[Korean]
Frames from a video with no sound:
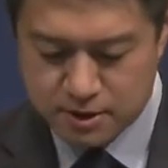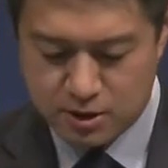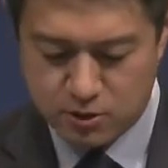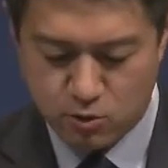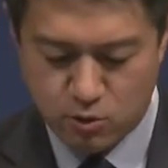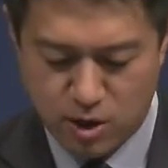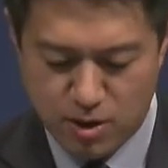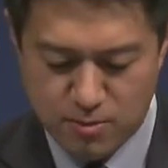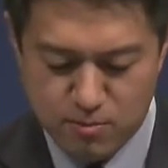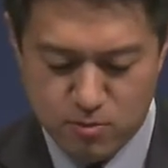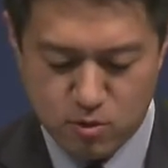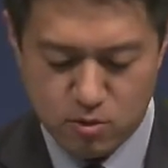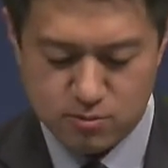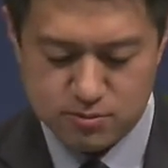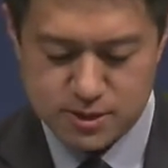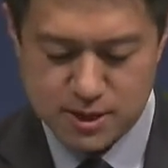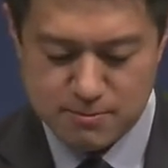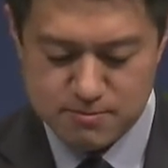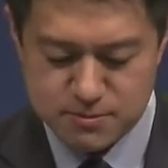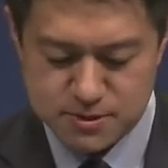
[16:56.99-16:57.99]
요한복음
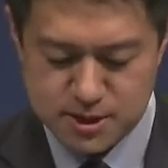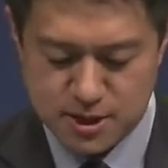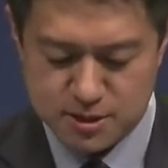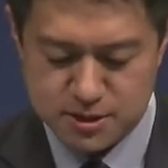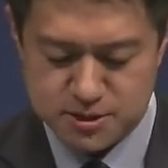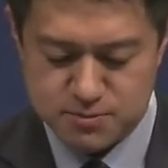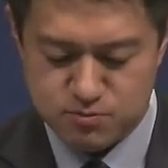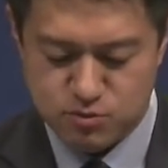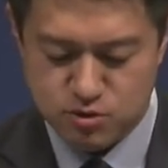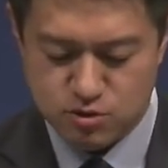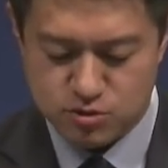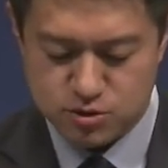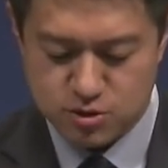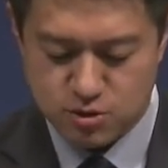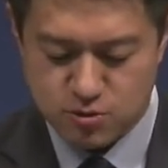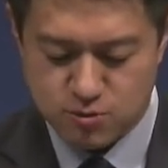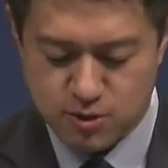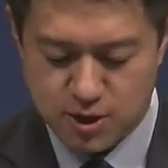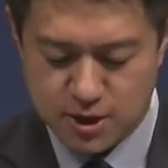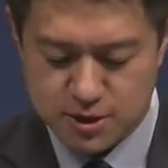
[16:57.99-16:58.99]
3장
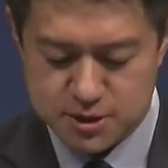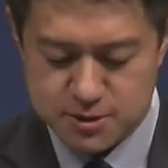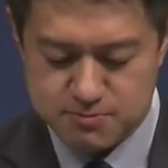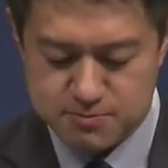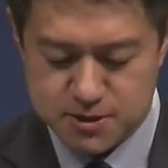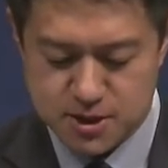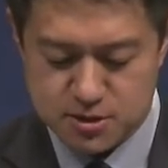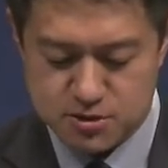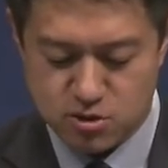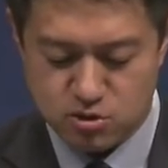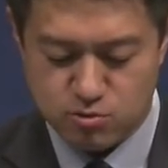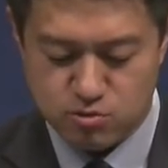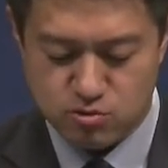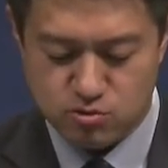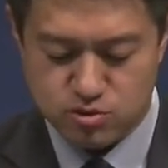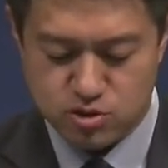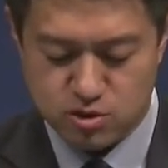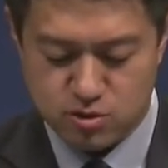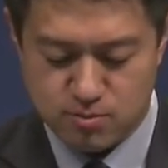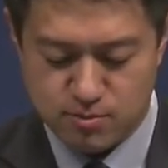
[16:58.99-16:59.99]
16절과 14장
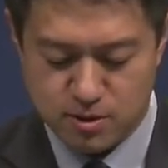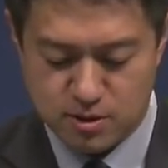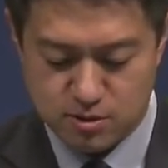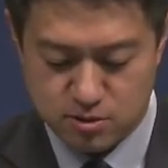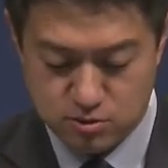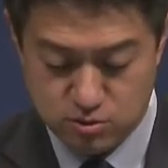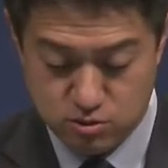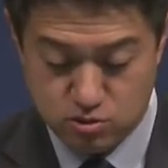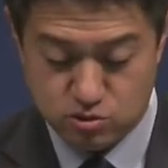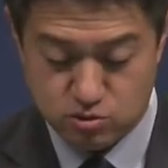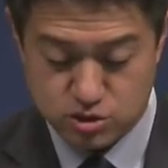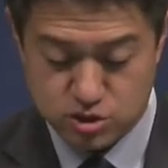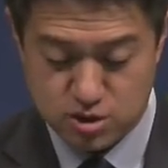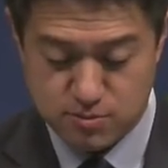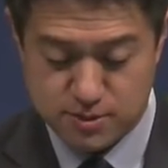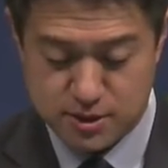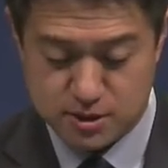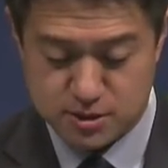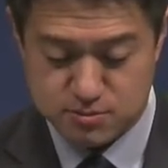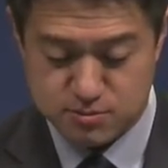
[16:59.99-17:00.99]
6절, 6절
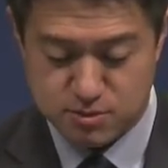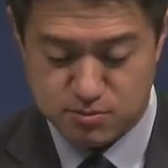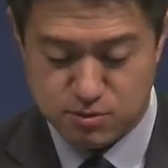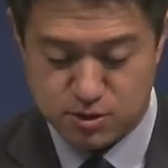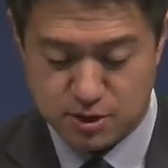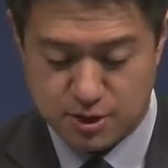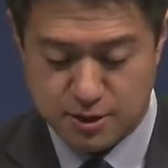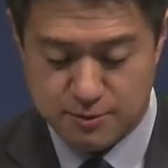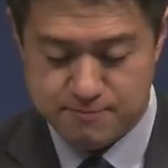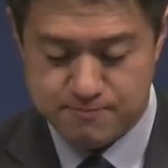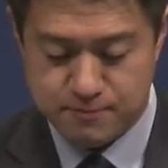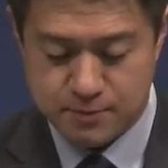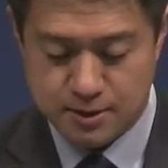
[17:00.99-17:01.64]
말씀입니다.